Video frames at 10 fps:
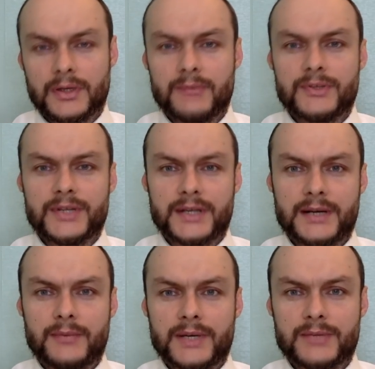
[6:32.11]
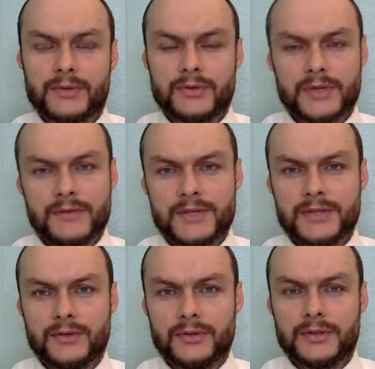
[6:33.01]
либо загранпаспорту,
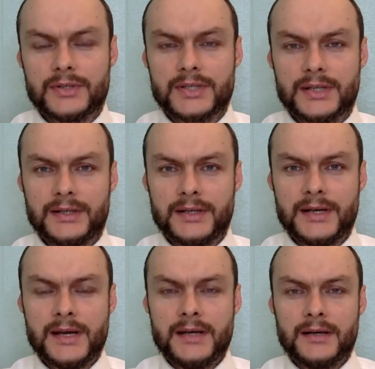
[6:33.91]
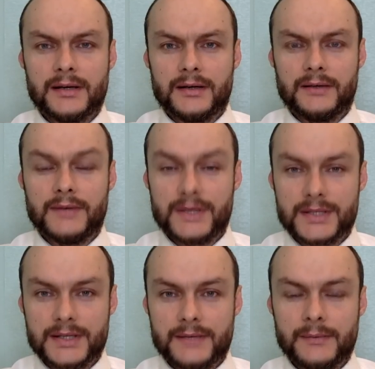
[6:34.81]
зависит от э, страны э,
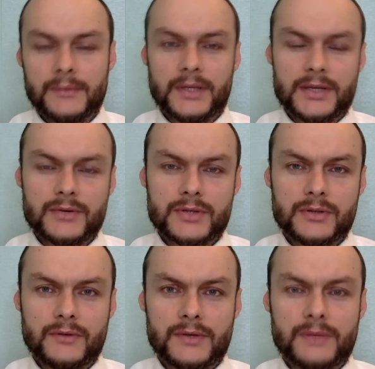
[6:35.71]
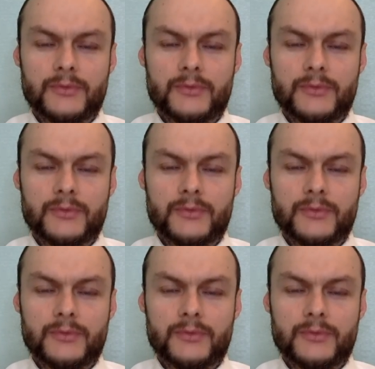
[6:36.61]
выезда такие условия.